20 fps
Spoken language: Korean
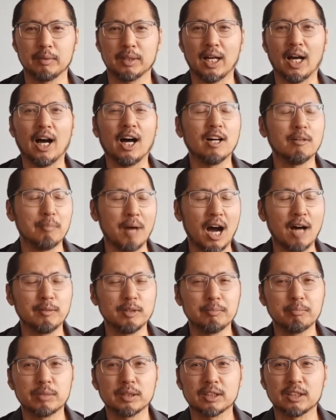아,
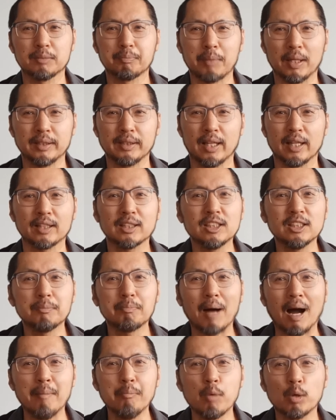마음은 그 급한데
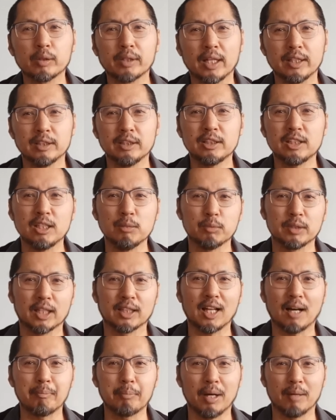그 반복되는
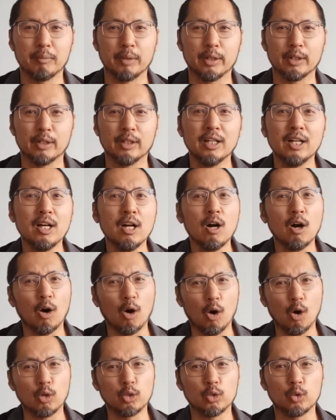질문에 답하며
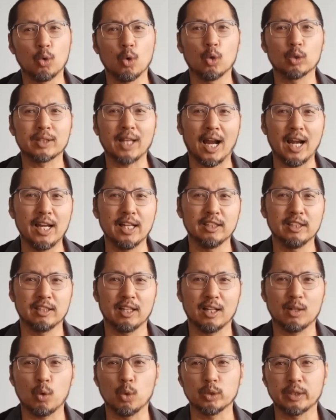어르고
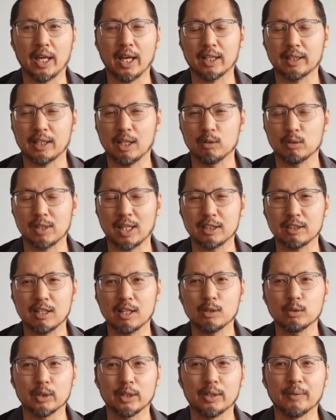달래느라 고생했다고
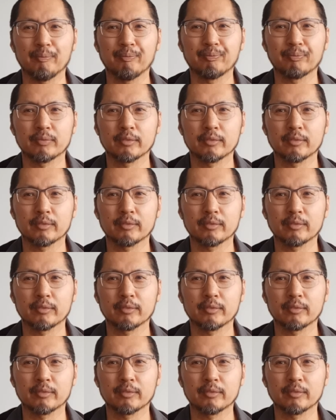하더라고요.